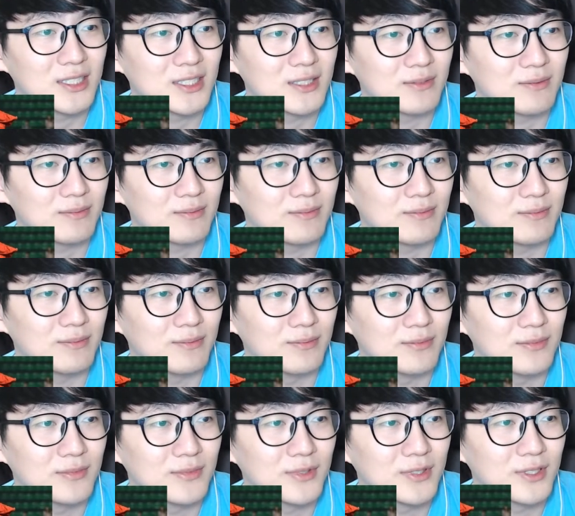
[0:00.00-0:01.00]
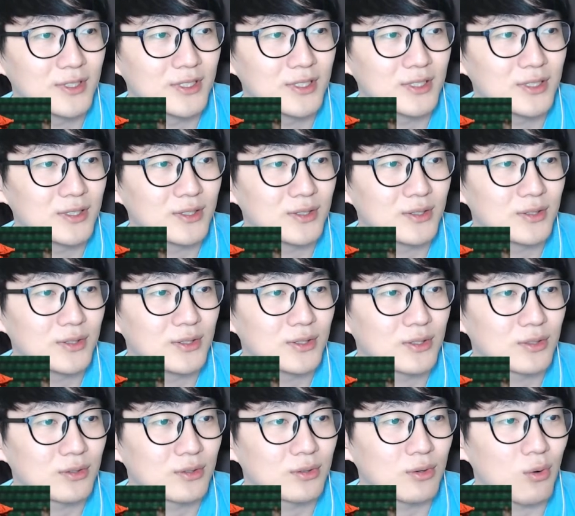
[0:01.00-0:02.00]
음
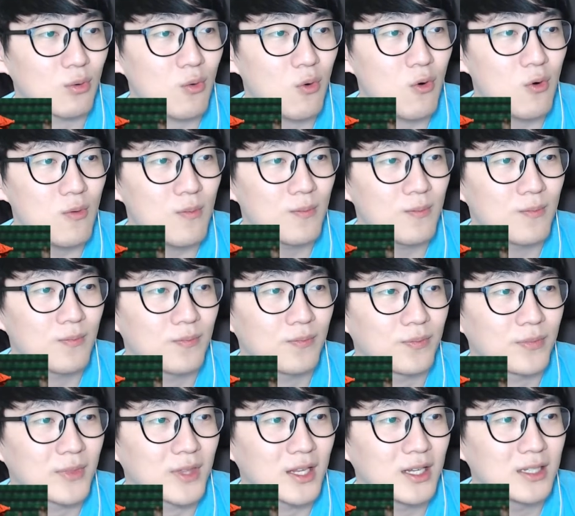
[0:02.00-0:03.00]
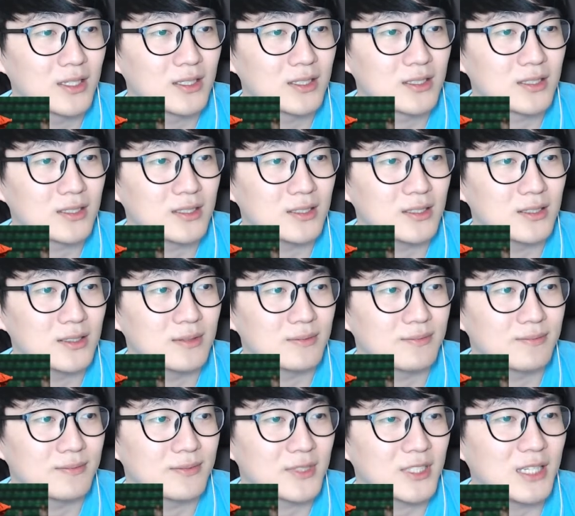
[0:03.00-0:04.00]
그렇고 그
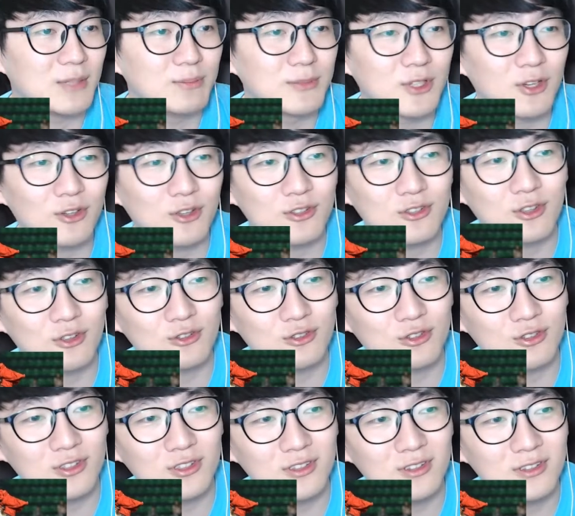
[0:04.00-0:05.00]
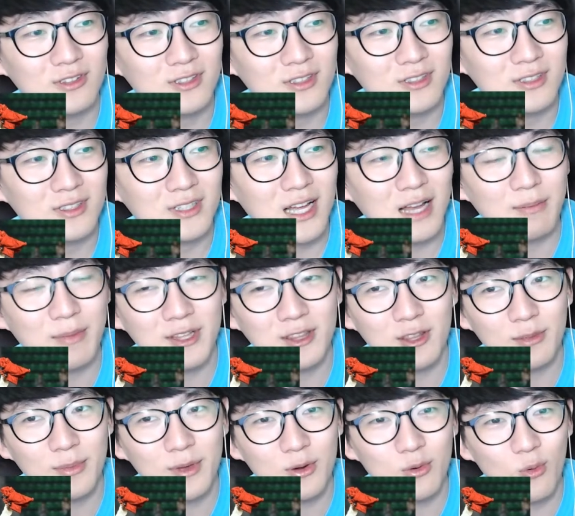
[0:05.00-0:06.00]
김성현 선수는
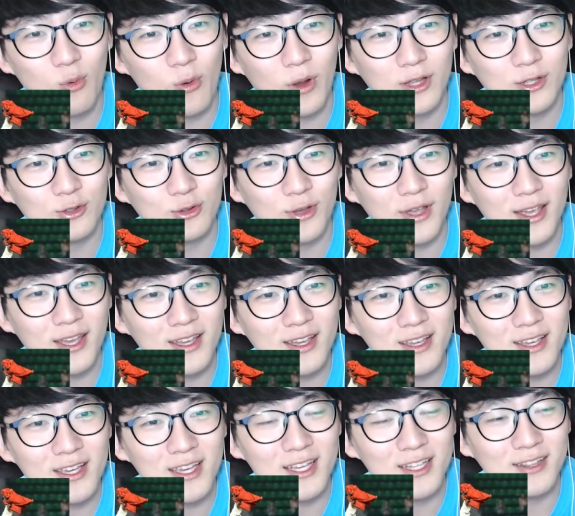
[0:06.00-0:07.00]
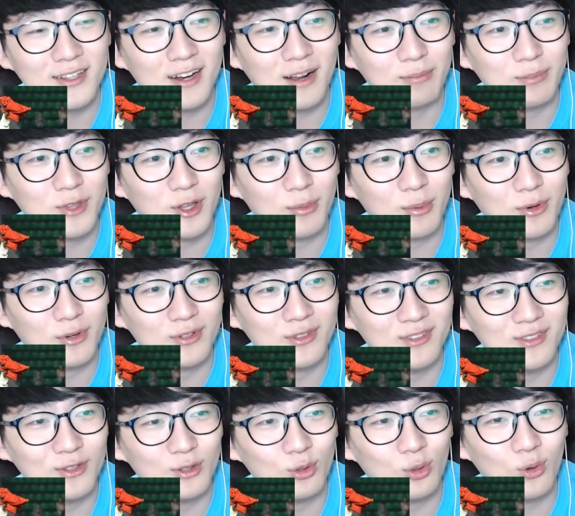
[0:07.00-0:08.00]
하마터면 5회 초에 히드랍 더블을
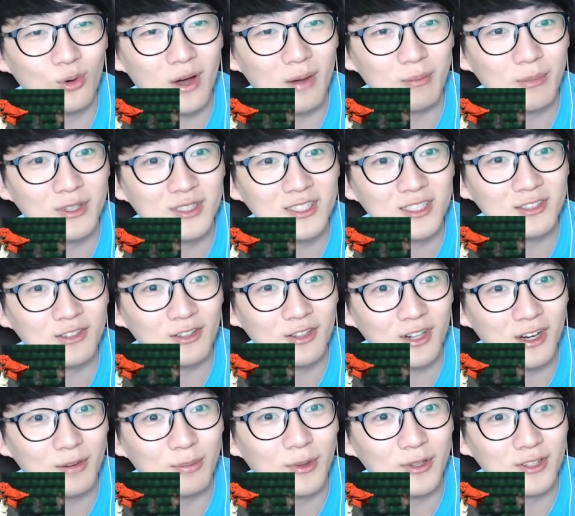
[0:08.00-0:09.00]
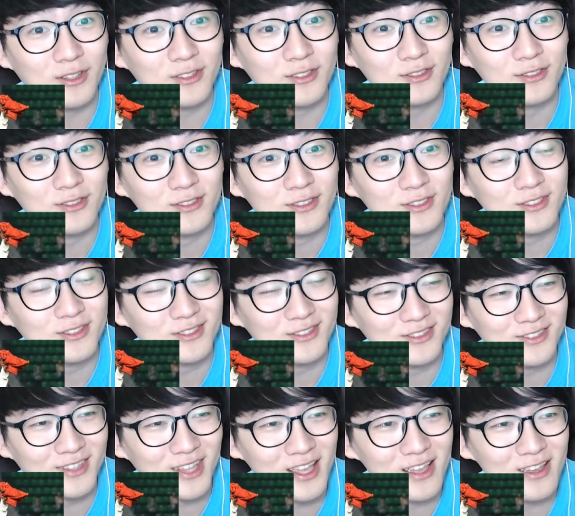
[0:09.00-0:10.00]
또 한 번 시전을 할
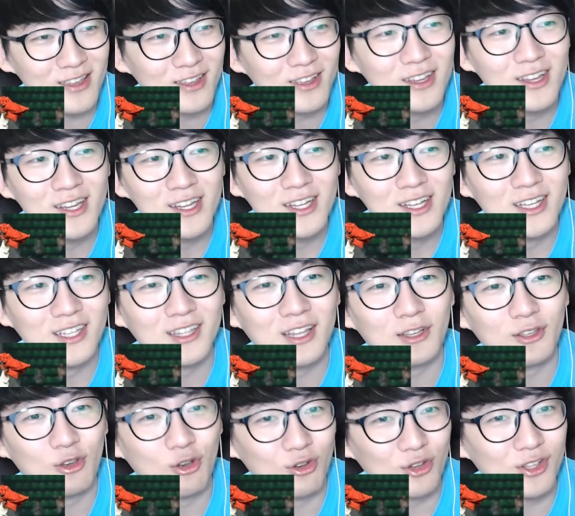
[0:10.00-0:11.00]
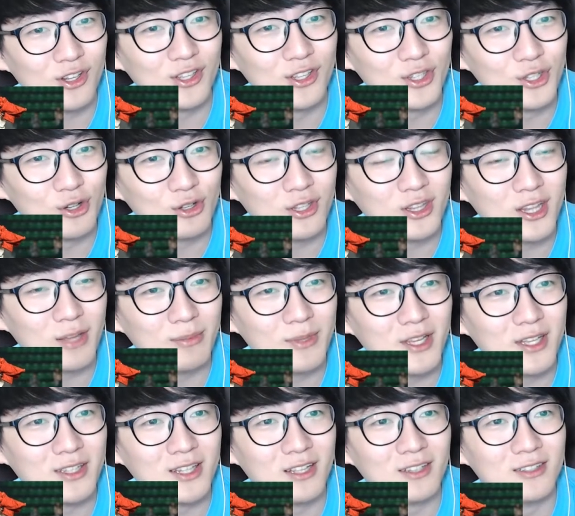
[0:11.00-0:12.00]
뻔했는데 일단 경기를 이겼기 때문에
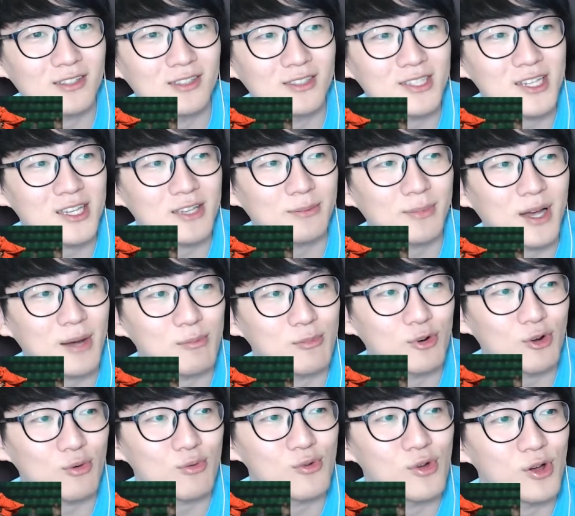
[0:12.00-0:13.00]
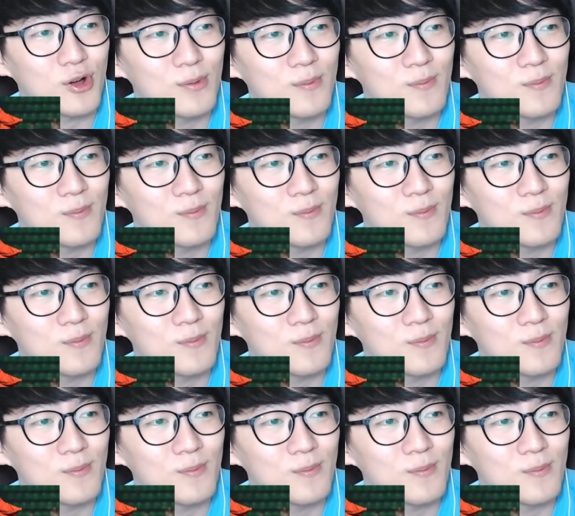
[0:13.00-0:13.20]
일단 그 책임을 안 물었고요